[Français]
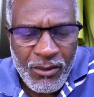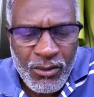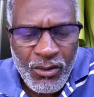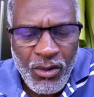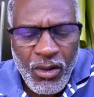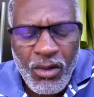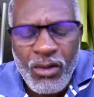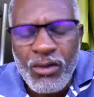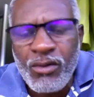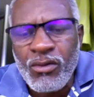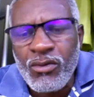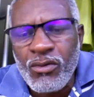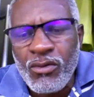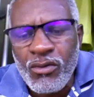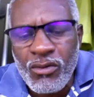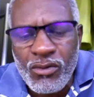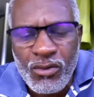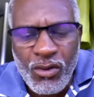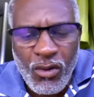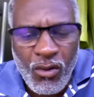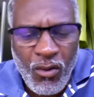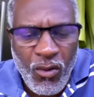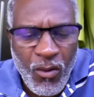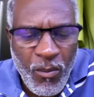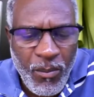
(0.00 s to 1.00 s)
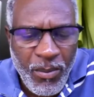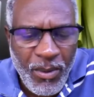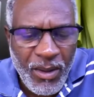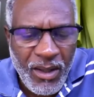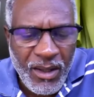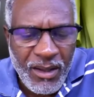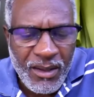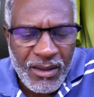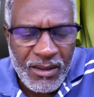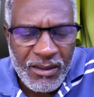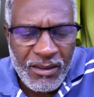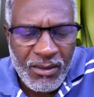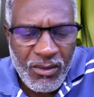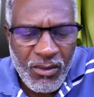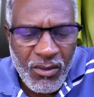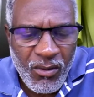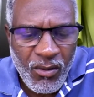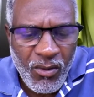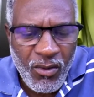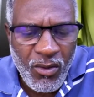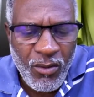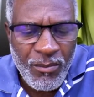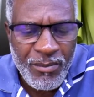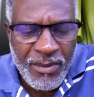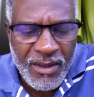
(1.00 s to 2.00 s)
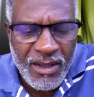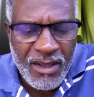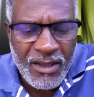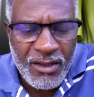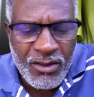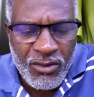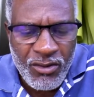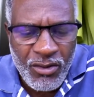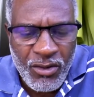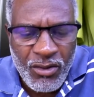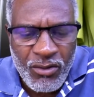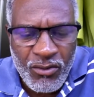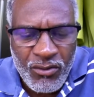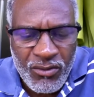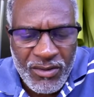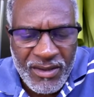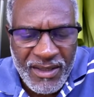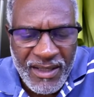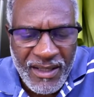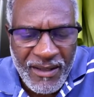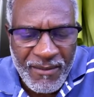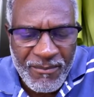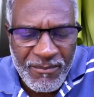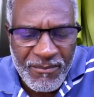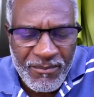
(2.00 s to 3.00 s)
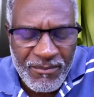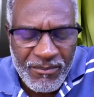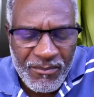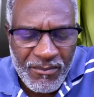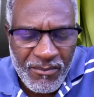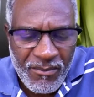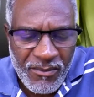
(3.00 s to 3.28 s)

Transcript: donne-nous de comprendre combien Dieu nous aime.